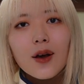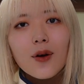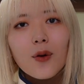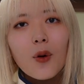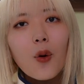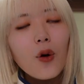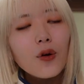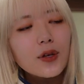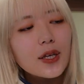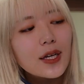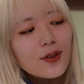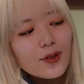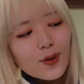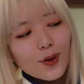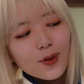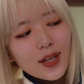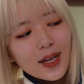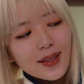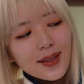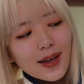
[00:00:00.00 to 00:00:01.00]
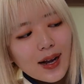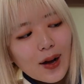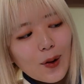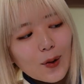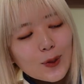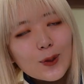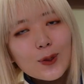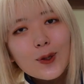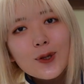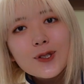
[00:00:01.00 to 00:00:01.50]
こう聞くとなんだか
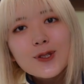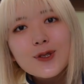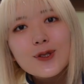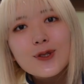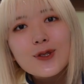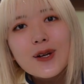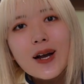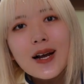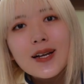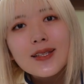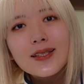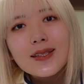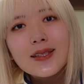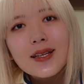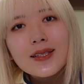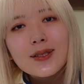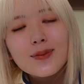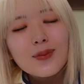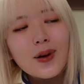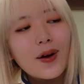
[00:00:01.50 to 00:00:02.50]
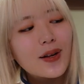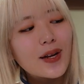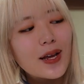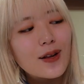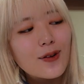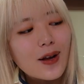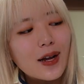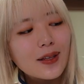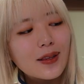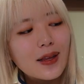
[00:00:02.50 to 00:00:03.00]
恐ろしく感じてしまわれ
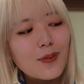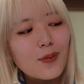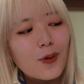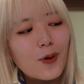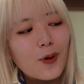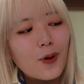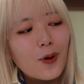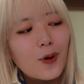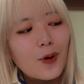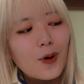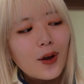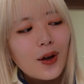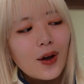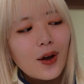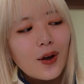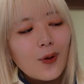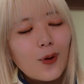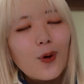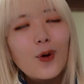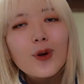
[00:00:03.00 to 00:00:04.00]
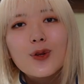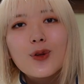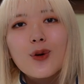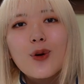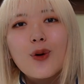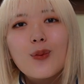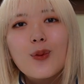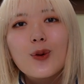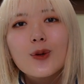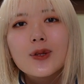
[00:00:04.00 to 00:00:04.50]
る方も多い
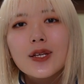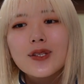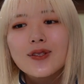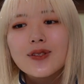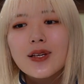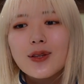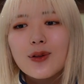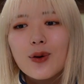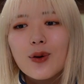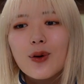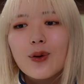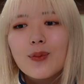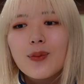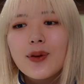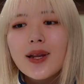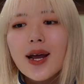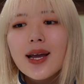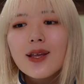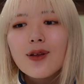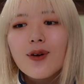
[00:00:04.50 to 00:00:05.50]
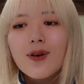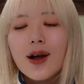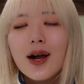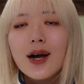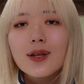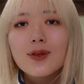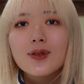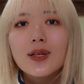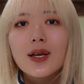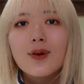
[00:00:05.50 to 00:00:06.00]
と思うんですけど、未来の
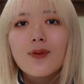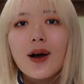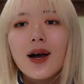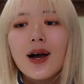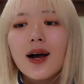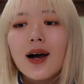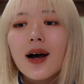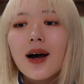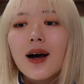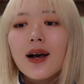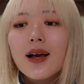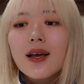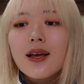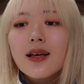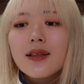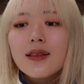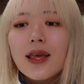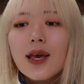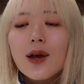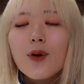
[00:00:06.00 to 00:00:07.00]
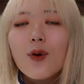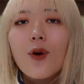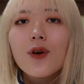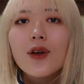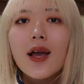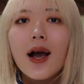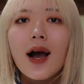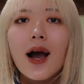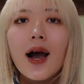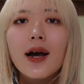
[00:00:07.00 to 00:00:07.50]
カードでは成功
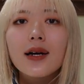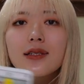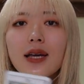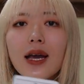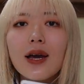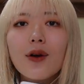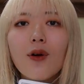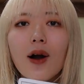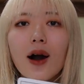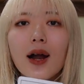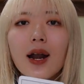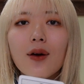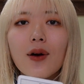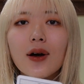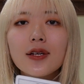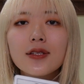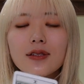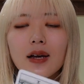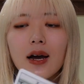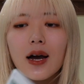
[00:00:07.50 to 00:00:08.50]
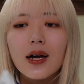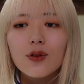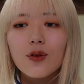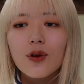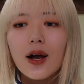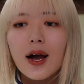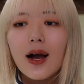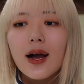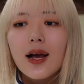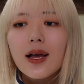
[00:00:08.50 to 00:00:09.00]
や繁栄を表す
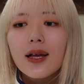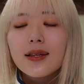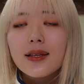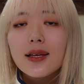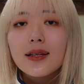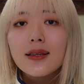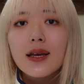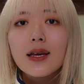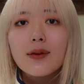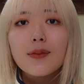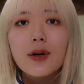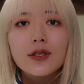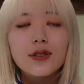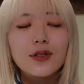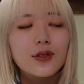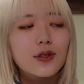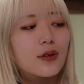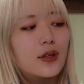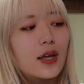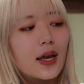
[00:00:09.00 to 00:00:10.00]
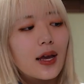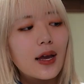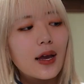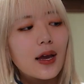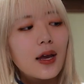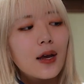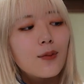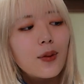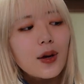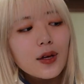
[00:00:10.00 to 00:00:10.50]
カードが出ていますの
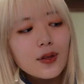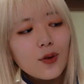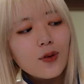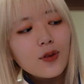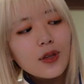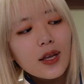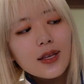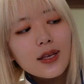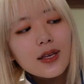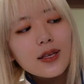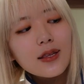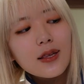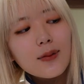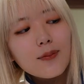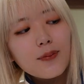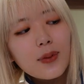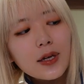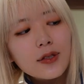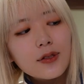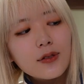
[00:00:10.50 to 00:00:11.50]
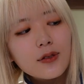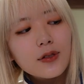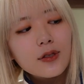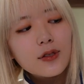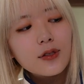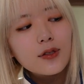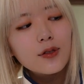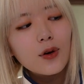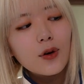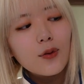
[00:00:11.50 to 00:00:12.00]
で、まあそんなに心配する
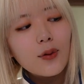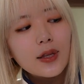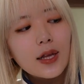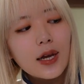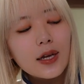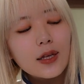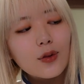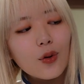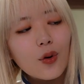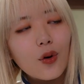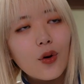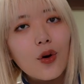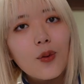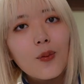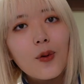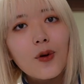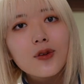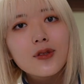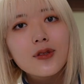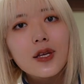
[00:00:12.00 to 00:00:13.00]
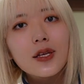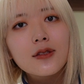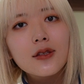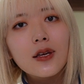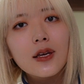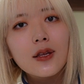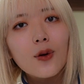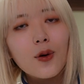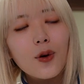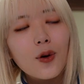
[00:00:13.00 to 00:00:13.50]
必要はないと思うんです
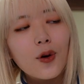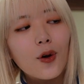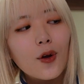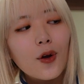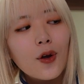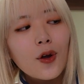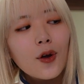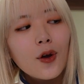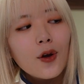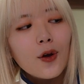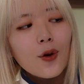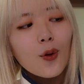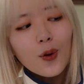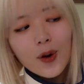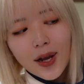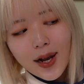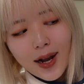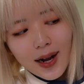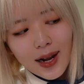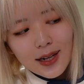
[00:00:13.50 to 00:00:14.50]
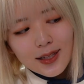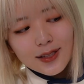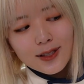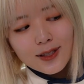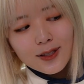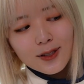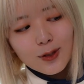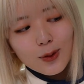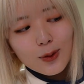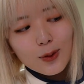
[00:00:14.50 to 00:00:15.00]
けど、これから
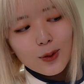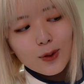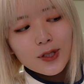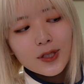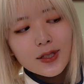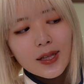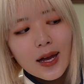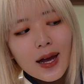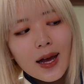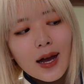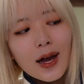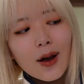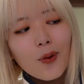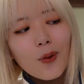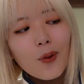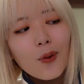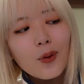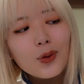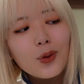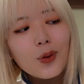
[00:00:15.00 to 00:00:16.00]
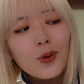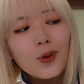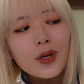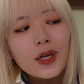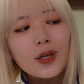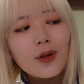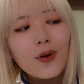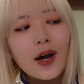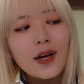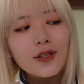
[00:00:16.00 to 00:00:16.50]
ちょっとした驚
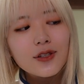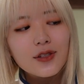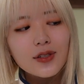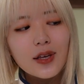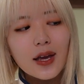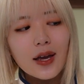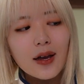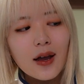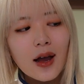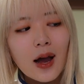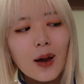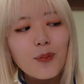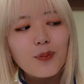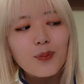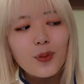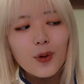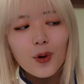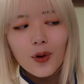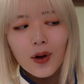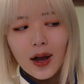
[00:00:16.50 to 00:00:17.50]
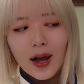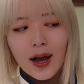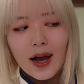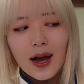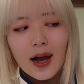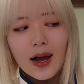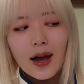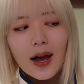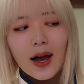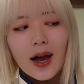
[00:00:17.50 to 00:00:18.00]
きの発言、発表
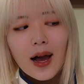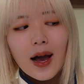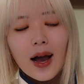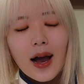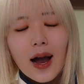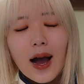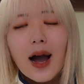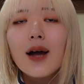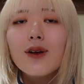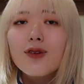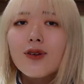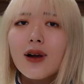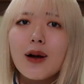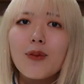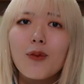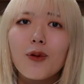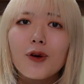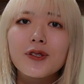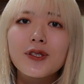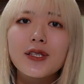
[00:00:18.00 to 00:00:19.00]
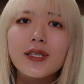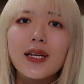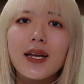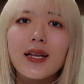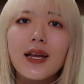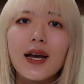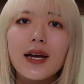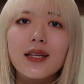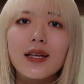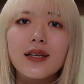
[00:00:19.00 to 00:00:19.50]
があるかもし
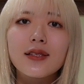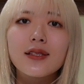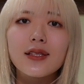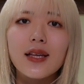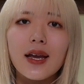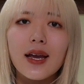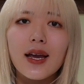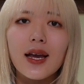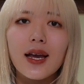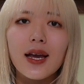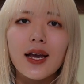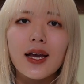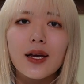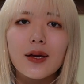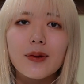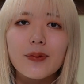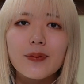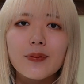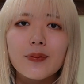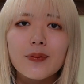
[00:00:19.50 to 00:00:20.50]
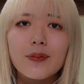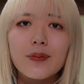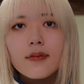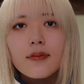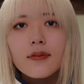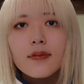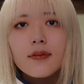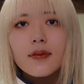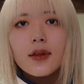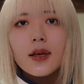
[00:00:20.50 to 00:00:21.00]
れないですね。
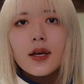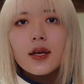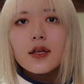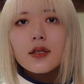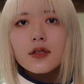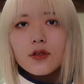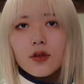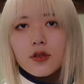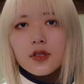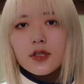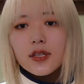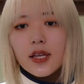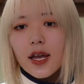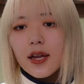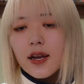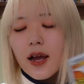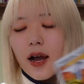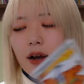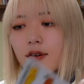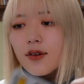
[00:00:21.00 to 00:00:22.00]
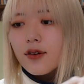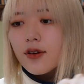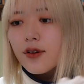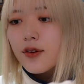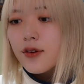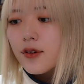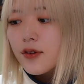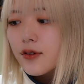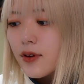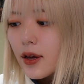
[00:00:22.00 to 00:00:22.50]
そしてラウル
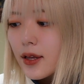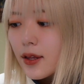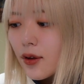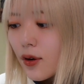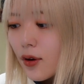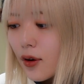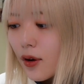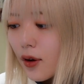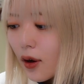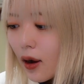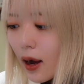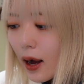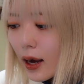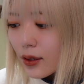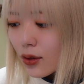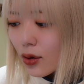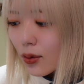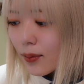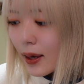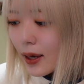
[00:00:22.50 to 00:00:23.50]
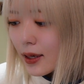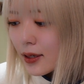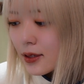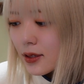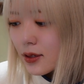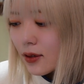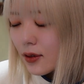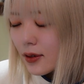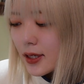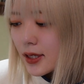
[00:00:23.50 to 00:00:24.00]
君への
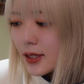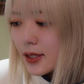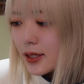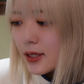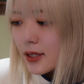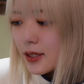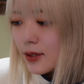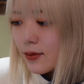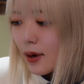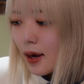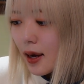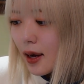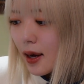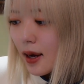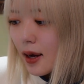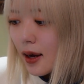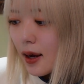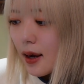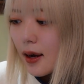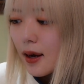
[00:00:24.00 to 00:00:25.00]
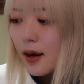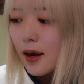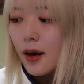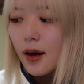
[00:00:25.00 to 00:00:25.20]
アドバイスの位置には、